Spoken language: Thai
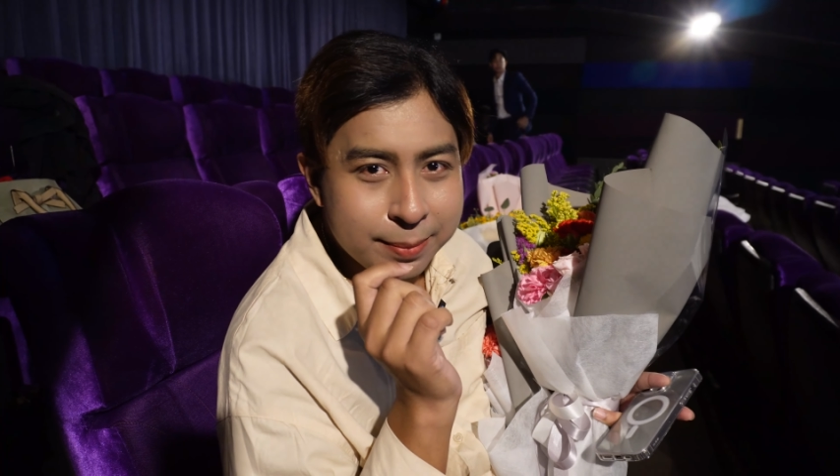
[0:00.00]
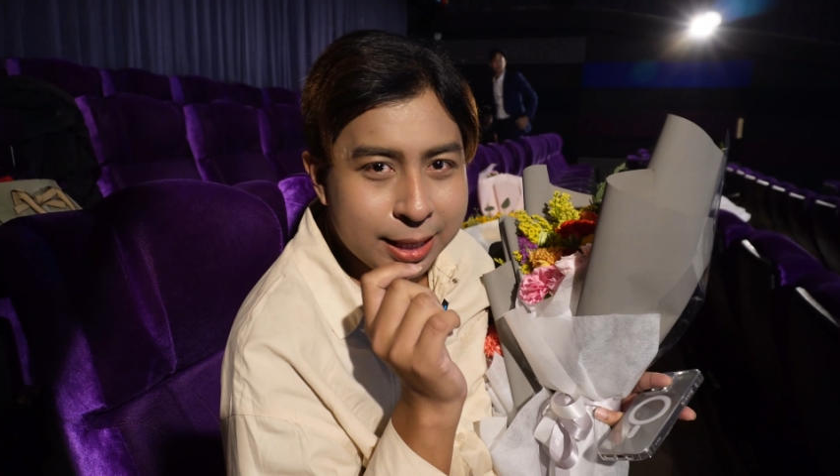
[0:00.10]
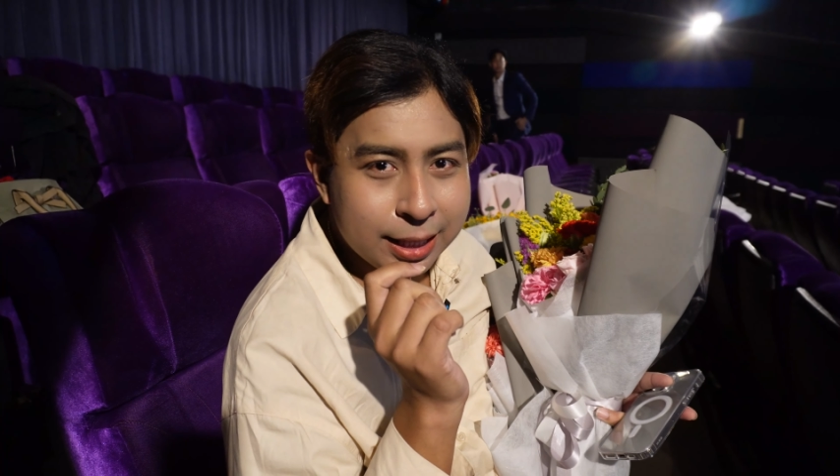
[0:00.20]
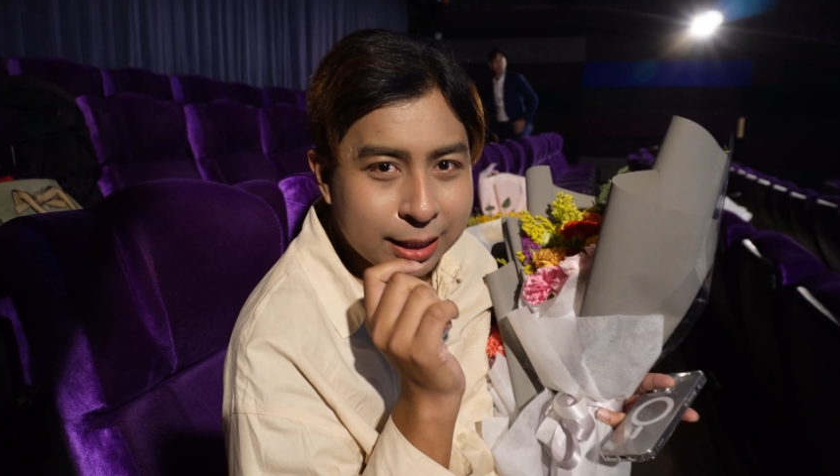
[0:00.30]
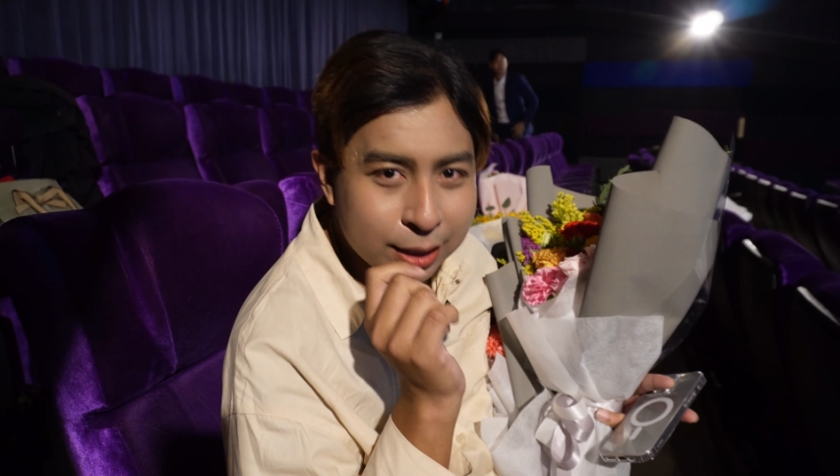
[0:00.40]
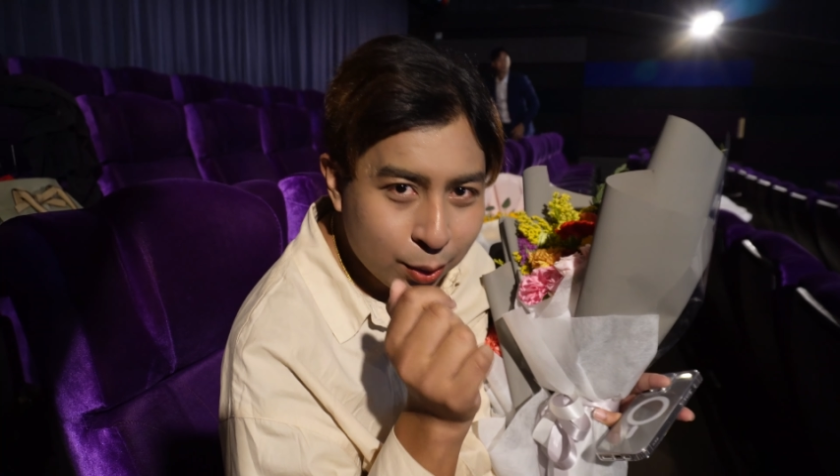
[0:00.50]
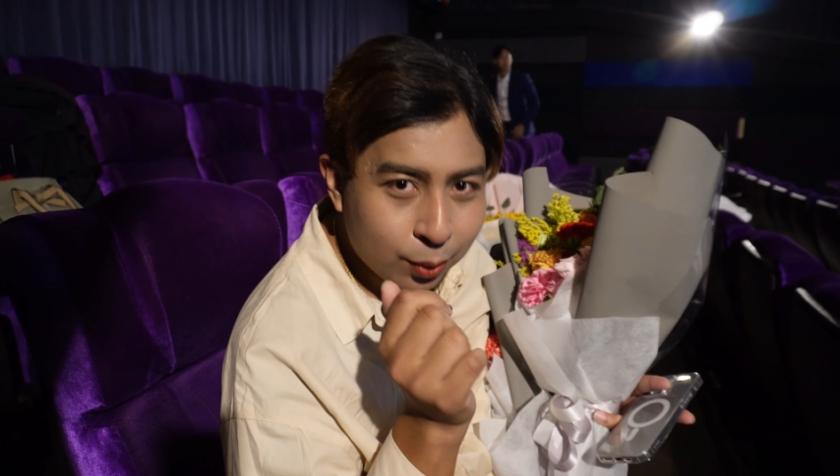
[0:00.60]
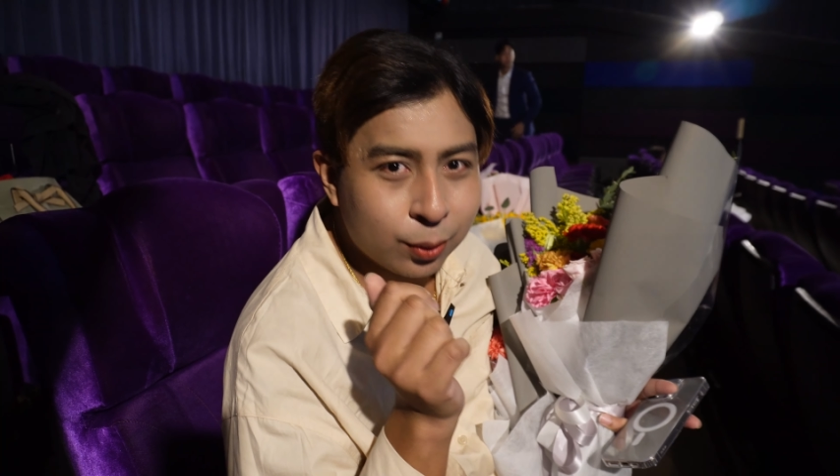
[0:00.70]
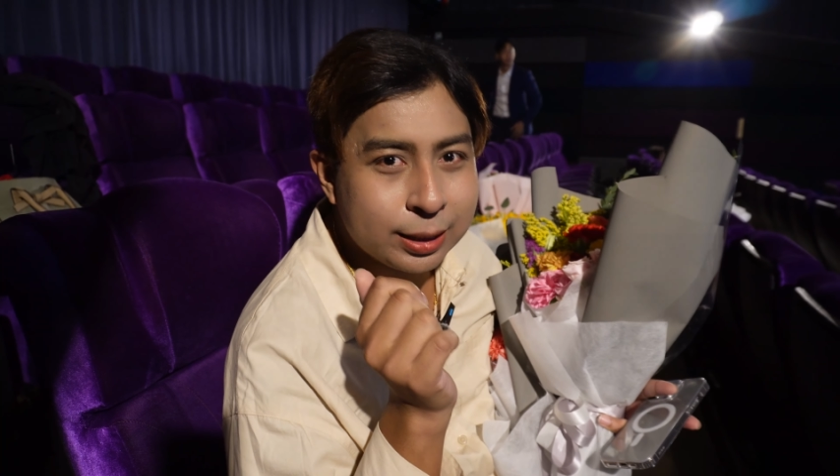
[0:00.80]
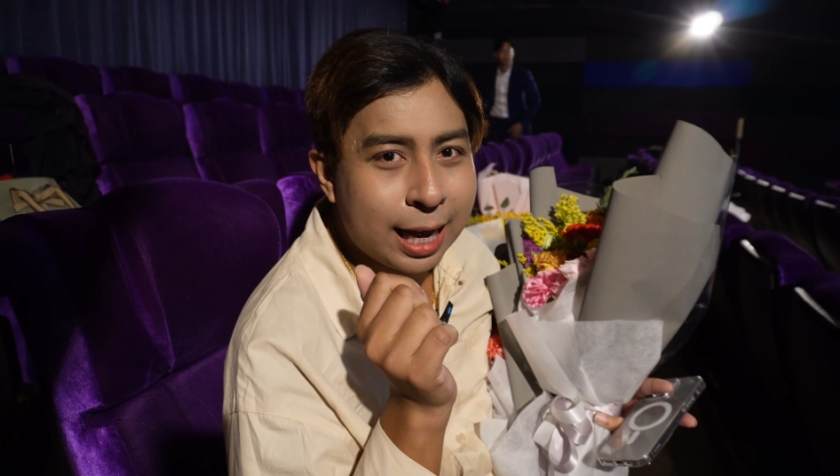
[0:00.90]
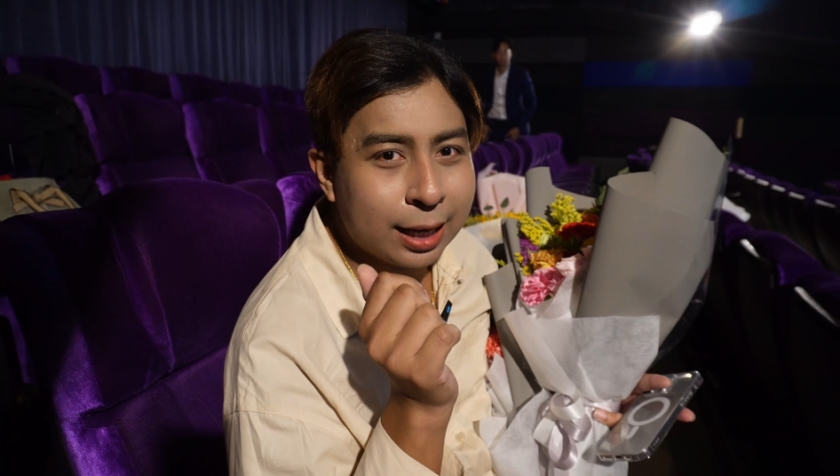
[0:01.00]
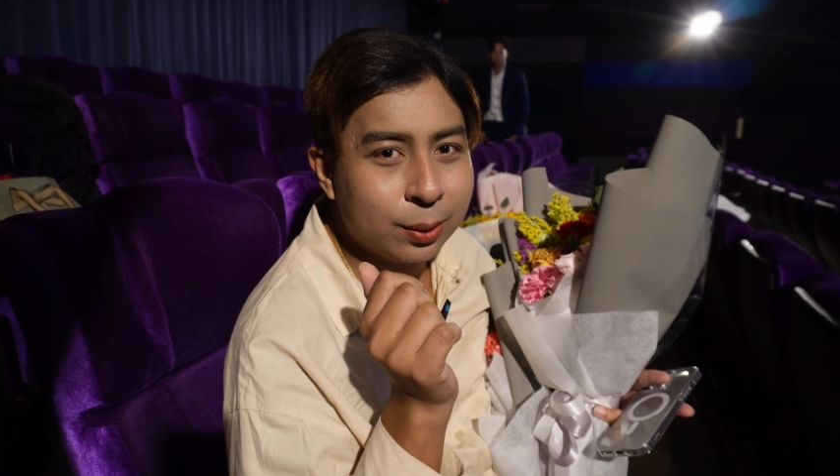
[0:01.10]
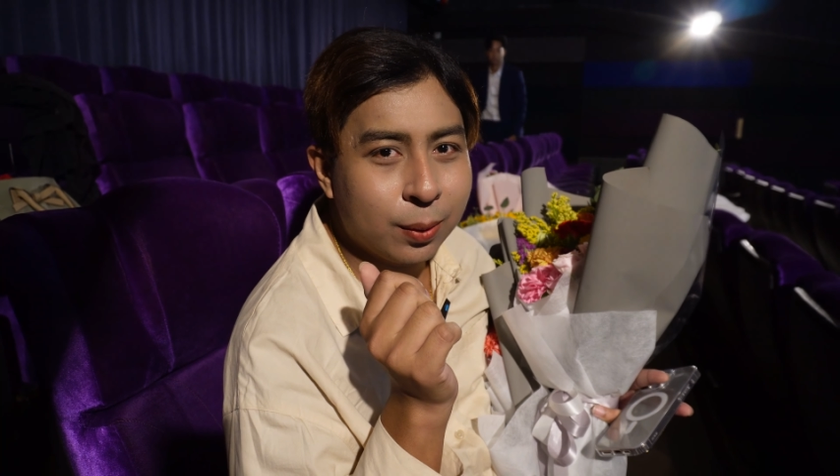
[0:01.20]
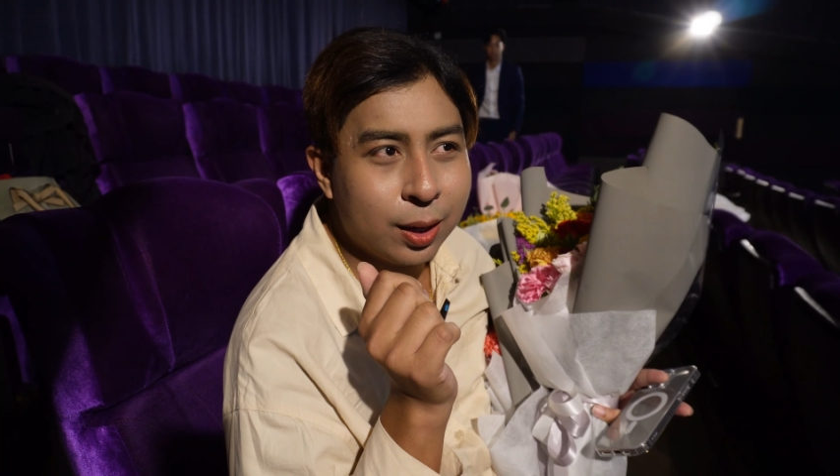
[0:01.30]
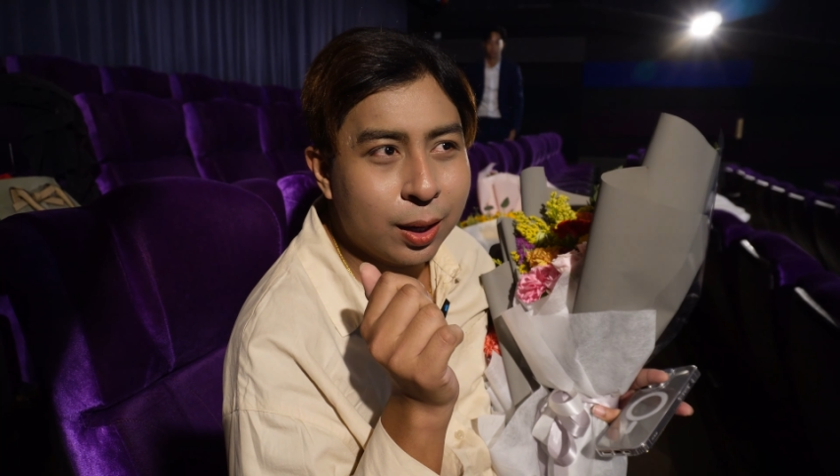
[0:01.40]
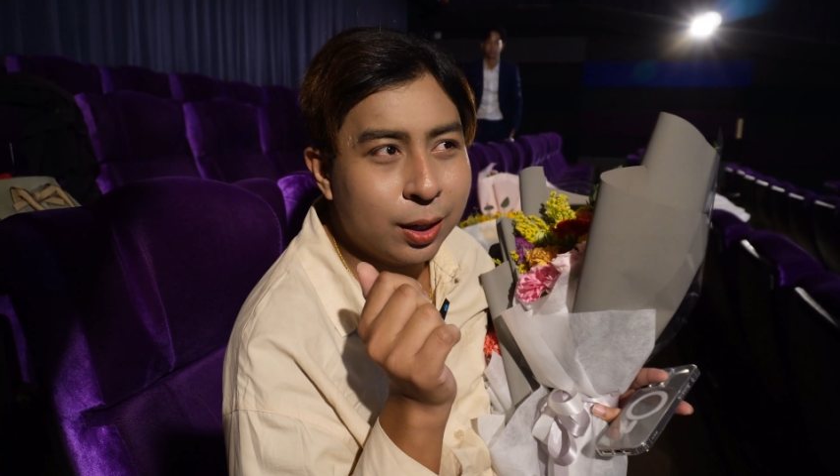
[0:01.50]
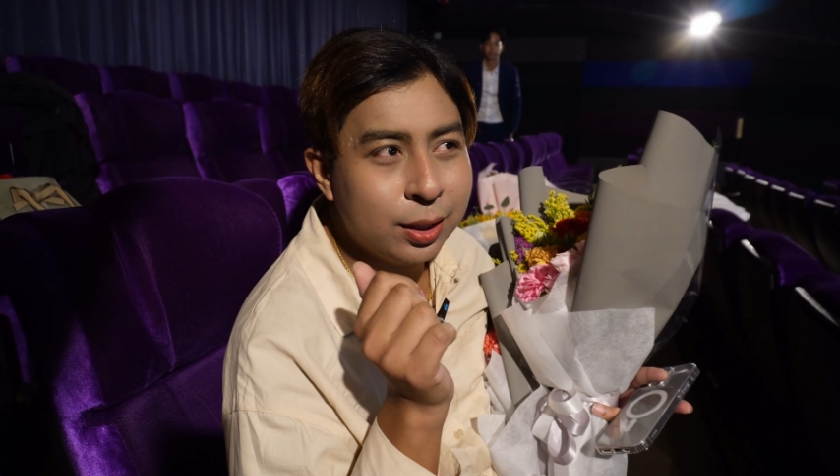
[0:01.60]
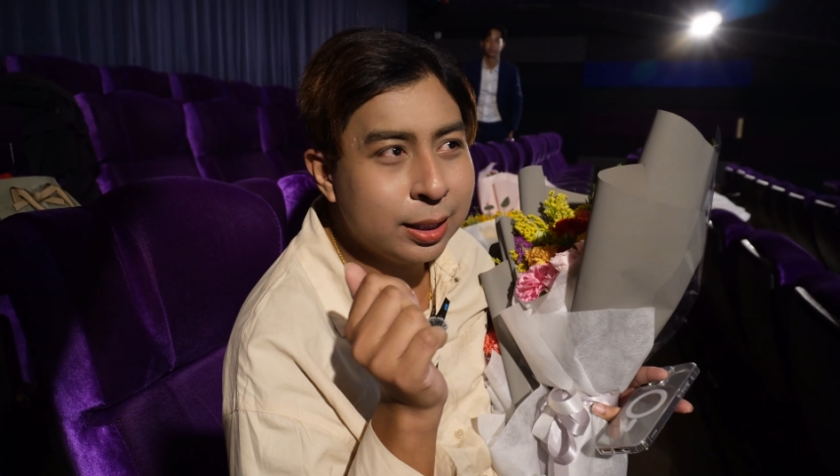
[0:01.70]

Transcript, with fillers: มีโชว์จากตัวของ